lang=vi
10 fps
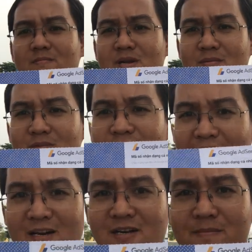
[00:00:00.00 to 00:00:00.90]
mình mới
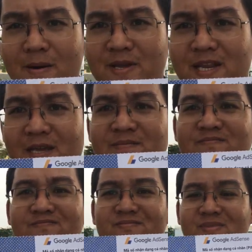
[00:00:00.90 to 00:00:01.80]
nhận được cái mã pin này
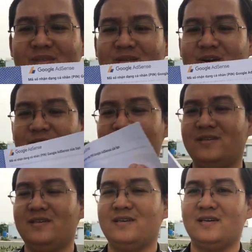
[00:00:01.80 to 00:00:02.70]
rồi
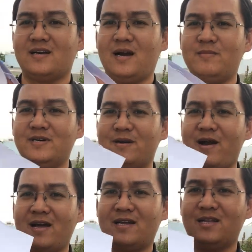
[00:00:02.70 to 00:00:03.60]
cảm ơn các
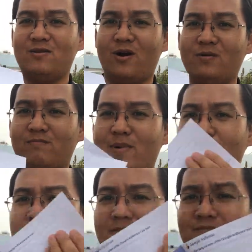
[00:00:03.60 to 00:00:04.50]
bạn đã theo dõi
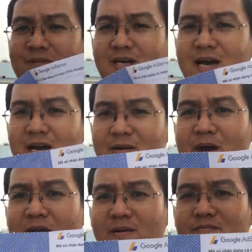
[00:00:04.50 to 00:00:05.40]
mong tất cả các
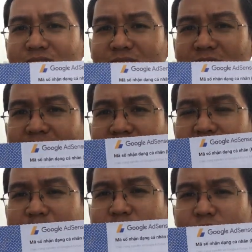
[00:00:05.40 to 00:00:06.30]
bạn
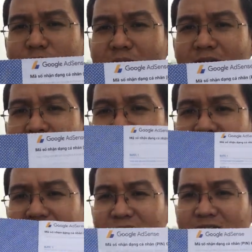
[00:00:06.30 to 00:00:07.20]
làm youtuber đều
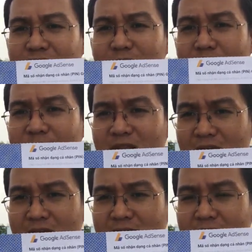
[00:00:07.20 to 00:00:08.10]
nhận những cái mã pin
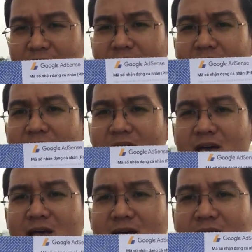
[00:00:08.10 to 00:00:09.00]
này
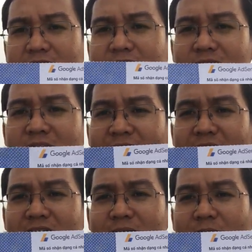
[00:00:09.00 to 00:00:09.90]
à, như thế
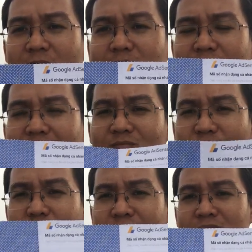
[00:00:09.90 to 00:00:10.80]
này nha các bạn mình rất
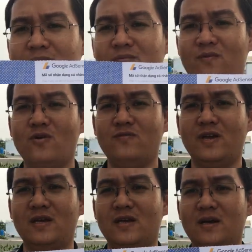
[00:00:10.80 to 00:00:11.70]
vui vui
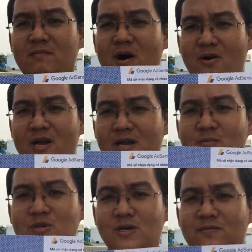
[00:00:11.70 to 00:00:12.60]
vì bỏ ra
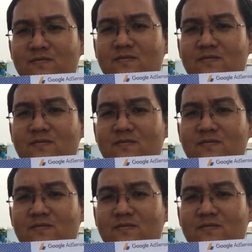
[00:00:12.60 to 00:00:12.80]
công sức